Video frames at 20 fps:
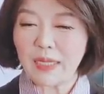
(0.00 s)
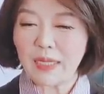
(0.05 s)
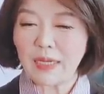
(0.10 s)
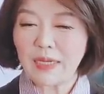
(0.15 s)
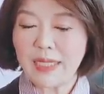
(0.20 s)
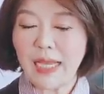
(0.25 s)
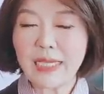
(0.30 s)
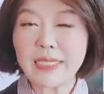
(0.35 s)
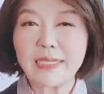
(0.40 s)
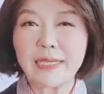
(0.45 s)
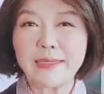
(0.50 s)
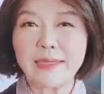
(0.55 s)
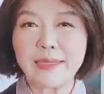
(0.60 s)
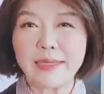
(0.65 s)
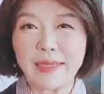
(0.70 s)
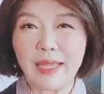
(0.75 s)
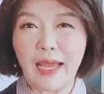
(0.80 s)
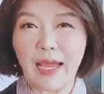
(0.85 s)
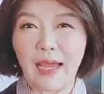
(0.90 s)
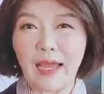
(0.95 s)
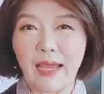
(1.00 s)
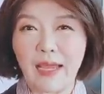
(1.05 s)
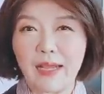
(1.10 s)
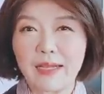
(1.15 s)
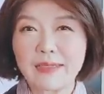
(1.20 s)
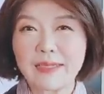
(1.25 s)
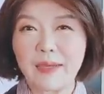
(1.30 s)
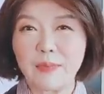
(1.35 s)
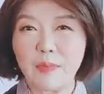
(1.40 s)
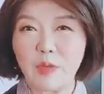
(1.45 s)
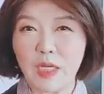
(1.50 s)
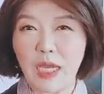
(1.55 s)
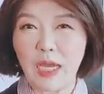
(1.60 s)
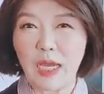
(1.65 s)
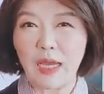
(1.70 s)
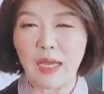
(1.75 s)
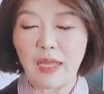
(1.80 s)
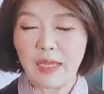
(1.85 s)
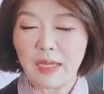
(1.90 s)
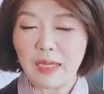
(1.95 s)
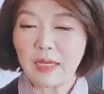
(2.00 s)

커넥션이 있다. 그게 뭐냐?